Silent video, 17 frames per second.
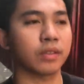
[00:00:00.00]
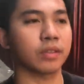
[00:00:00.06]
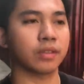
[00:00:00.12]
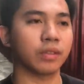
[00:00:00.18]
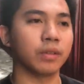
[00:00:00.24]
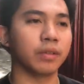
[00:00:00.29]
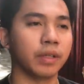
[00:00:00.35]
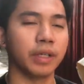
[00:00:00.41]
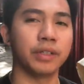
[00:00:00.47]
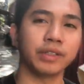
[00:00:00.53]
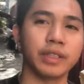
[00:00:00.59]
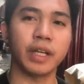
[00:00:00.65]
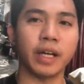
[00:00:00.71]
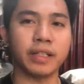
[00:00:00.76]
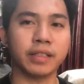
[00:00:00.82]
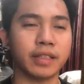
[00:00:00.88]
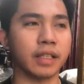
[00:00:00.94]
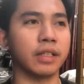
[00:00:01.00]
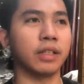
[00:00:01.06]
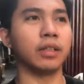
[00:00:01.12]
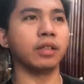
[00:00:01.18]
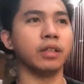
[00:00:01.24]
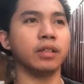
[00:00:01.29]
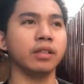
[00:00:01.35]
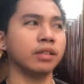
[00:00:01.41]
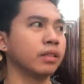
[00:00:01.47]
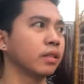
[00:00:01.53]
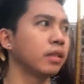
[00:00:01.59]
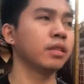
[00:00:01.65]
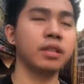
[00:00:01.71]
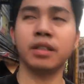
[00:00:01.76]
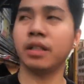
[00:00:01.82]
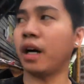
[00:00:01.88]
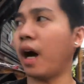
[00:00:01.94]
So ayun guys, ano ko.
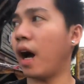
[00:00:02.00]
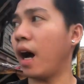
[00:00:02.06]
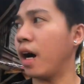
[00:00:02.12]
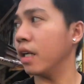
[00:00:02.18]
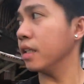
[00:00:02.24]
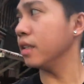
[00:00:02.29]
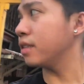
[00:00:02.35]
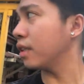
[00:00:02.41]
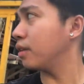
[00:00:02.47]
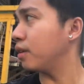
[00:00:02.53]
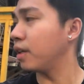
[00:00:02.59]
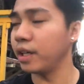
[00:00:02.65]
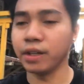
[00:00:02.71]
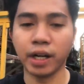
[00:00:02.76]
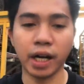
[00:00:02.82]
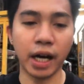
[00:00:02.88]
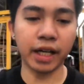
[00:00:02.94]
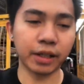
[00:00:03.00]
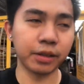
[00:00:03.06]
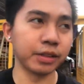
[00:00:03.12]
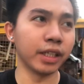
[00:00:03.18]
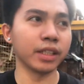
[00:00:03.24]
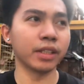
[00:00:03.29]
Aalis ako ngayong araw na